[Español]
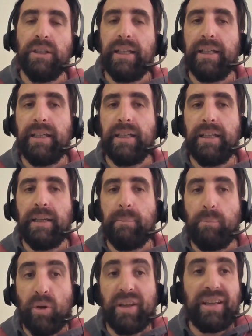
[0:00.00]

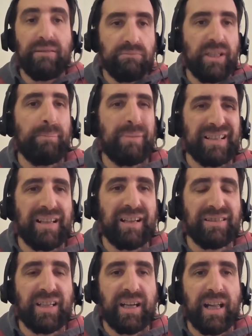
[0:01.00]
eh, puedan empezar a
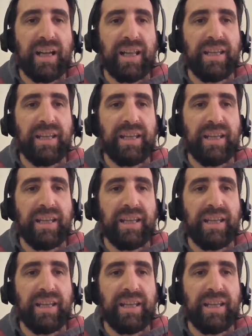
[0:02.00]
entrenar al